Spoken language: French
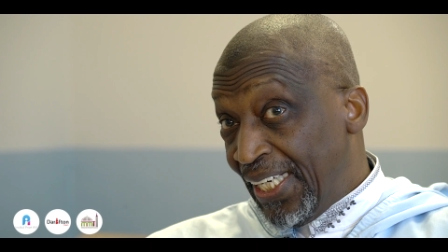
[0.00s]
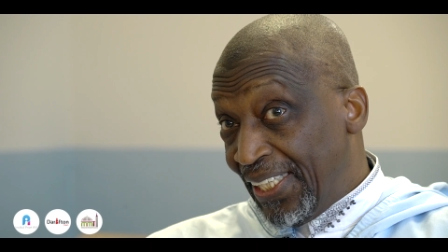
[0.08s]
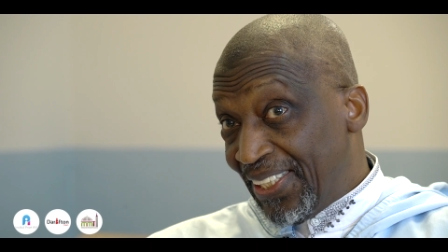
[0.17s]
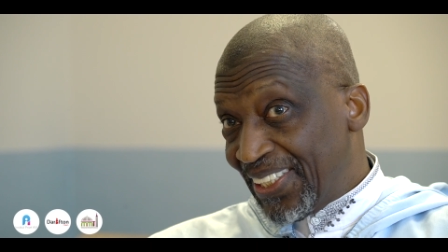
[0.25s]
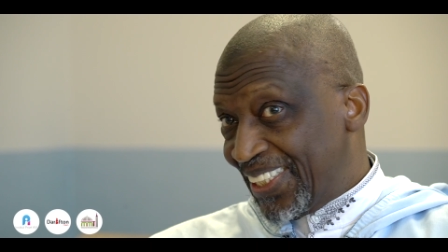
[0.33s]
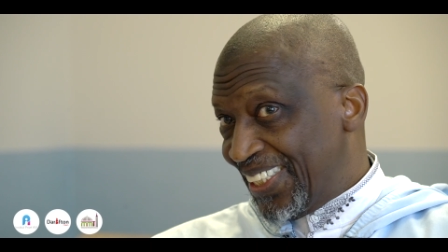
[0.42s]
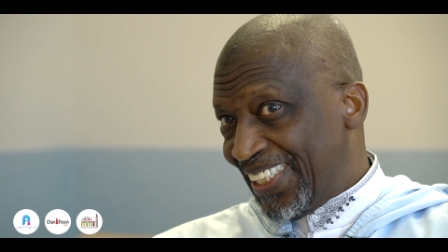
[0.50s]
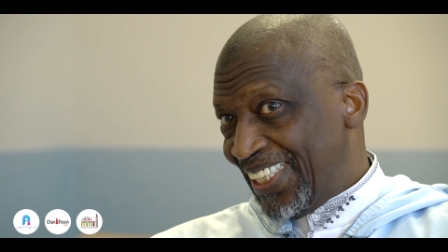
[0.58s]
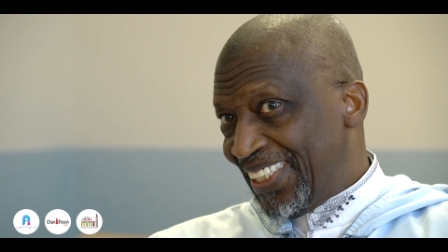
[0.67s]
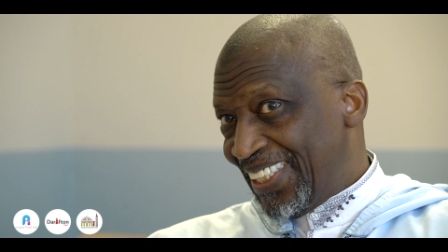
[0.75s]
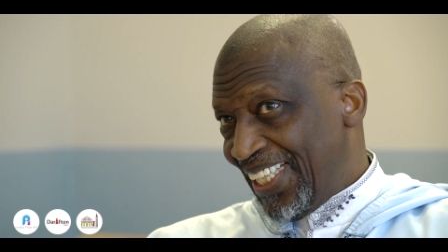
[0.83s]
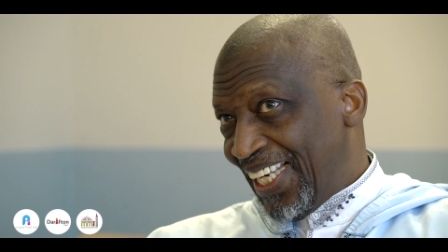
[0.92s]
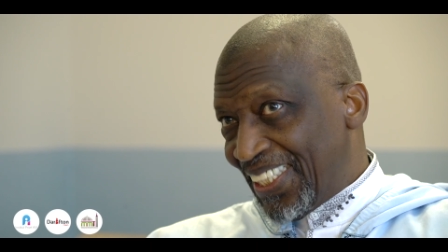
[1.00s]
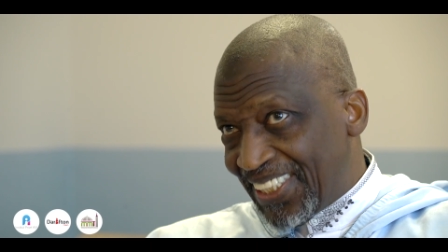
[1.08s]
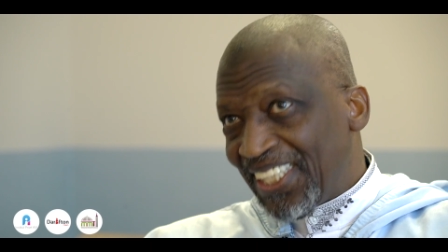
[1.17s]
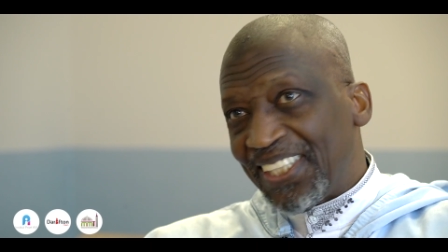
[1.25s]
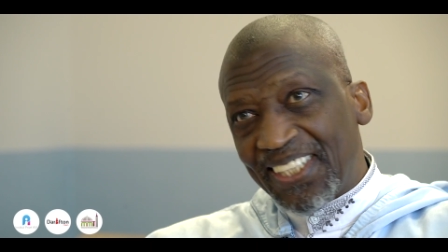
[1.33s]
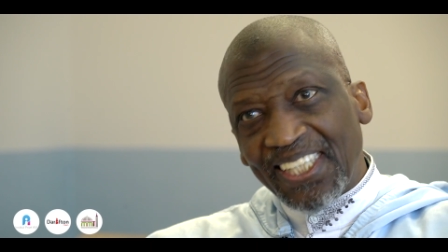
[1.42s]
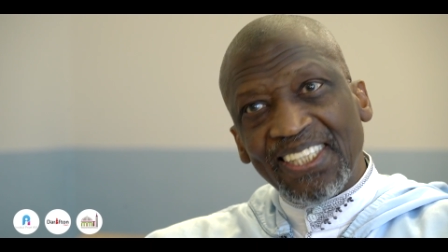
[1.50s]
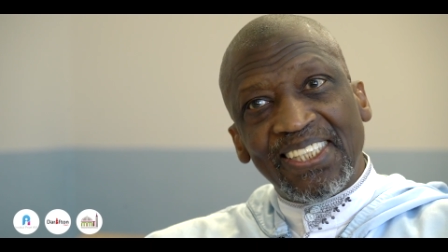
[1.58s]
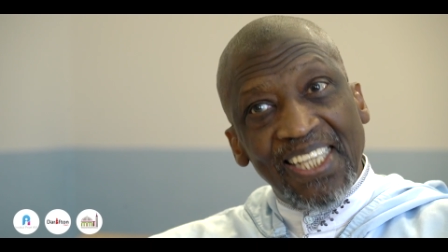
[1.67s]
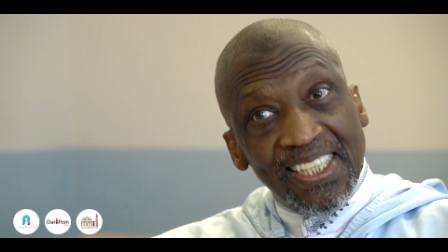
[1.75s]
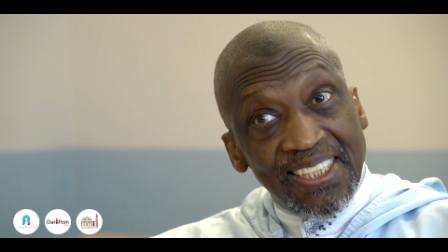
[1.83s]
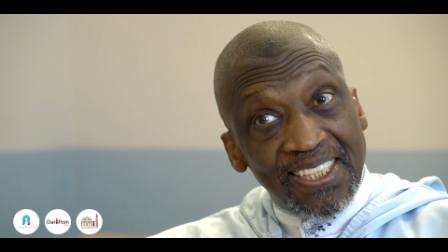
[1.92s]
Et donc, c'est la science reste
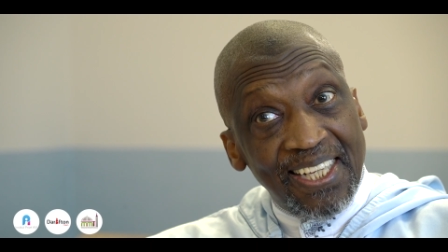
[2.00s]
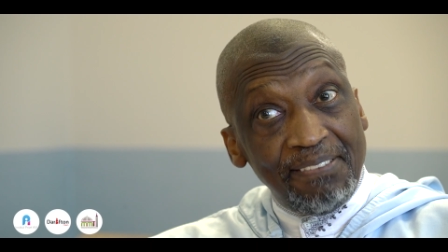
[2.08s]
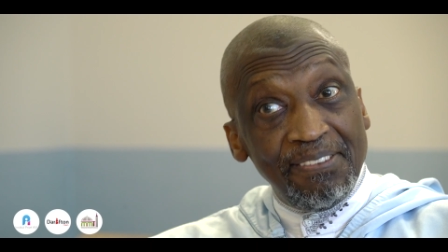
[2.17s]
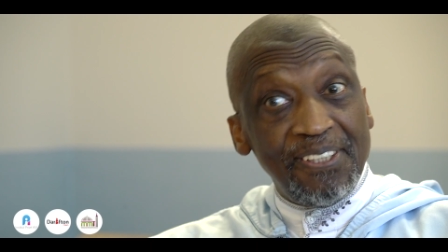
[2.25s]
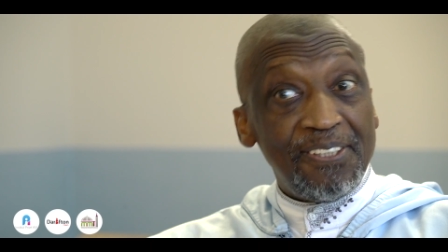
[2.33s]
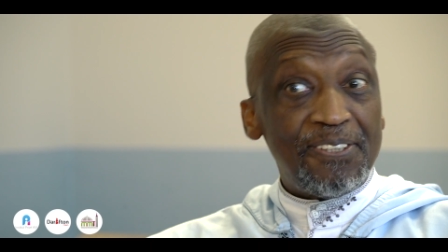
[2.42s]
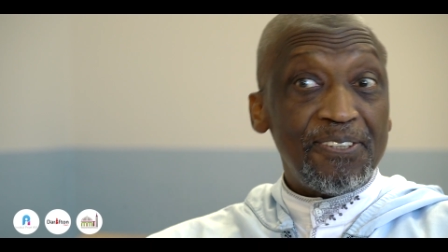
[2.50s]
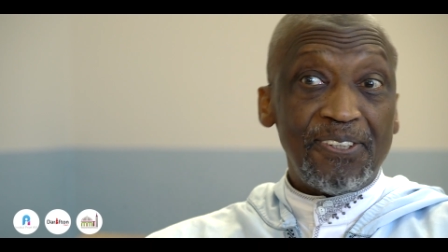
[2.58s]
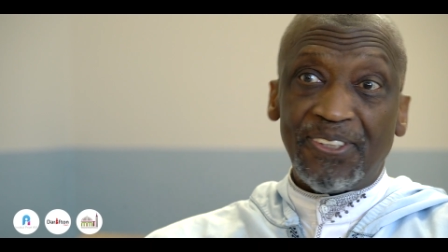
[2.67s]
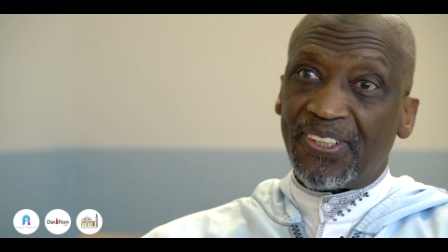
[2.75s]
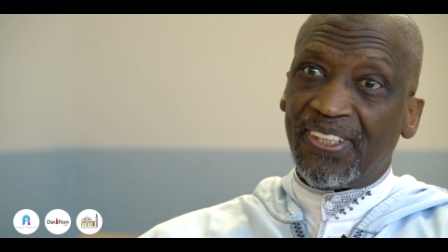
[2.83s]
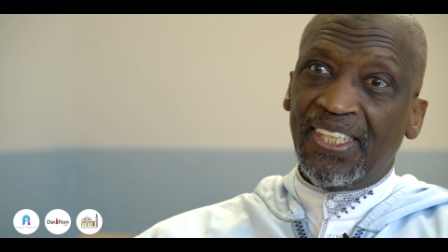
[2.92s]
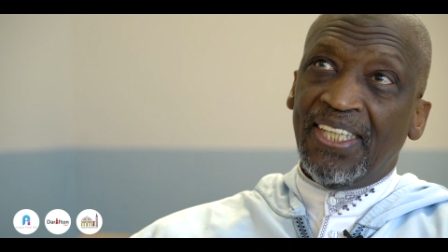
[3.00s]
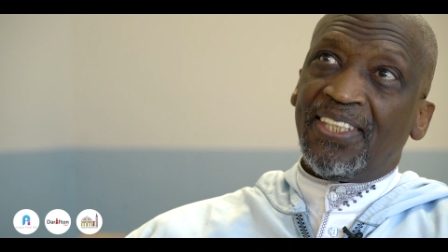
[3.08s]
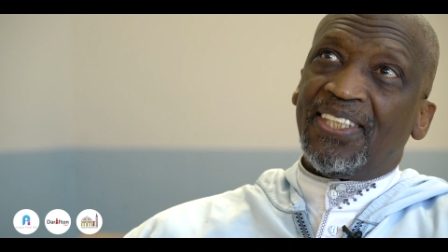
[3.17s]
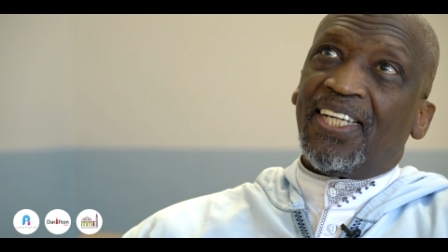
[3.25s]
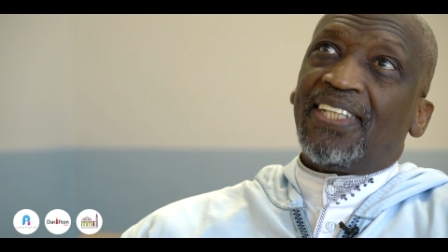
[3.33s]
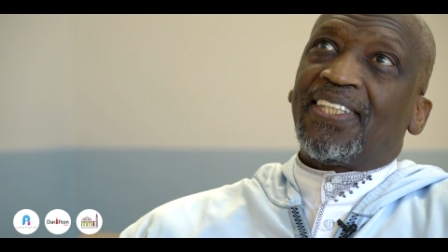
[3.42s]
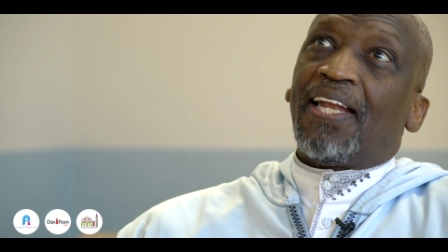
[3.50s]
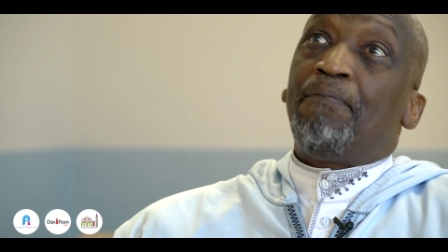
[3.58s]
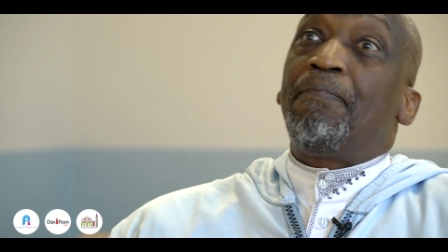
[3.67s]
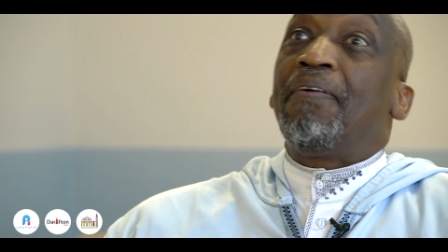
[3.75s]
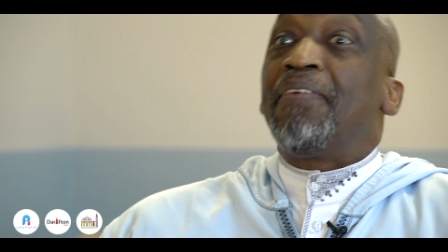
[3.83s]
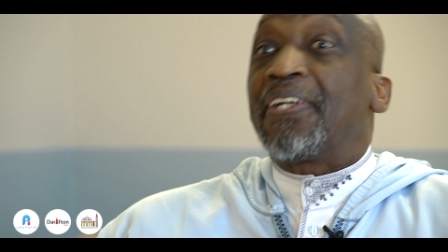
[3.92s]
dans l'islam une chose, je dirais, c'est la
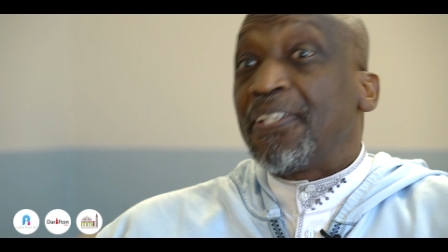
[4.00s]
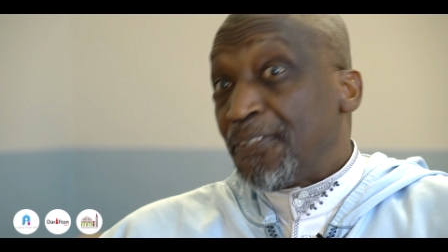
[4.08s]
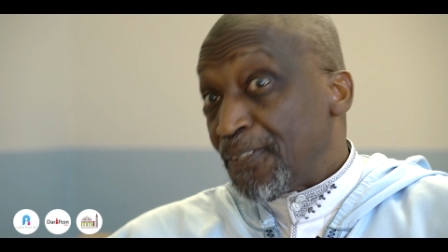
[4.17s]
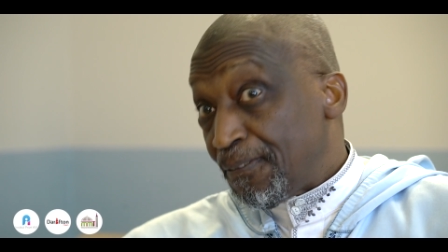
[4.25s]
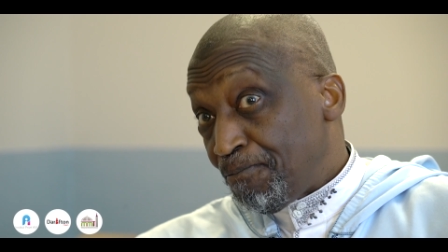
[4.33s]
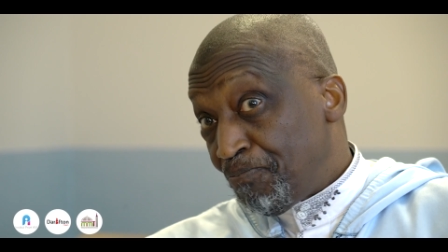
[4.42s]
première des choses.